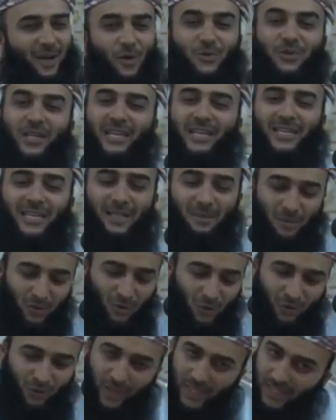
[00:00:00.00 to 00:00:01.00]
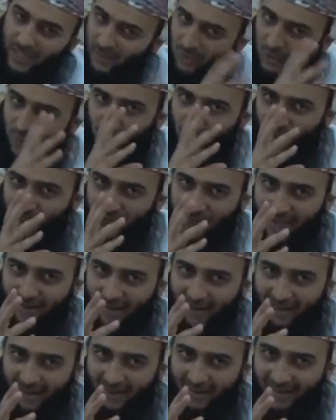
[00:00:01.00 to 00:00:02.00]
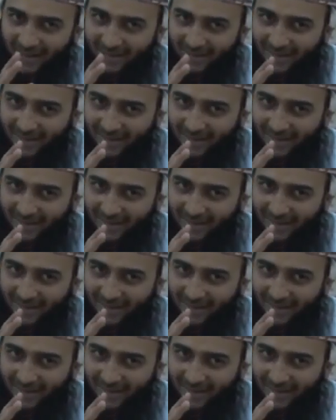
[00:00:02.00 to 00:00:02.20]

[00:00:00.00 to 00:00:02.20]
أو دليل من ظفار يدله الطريق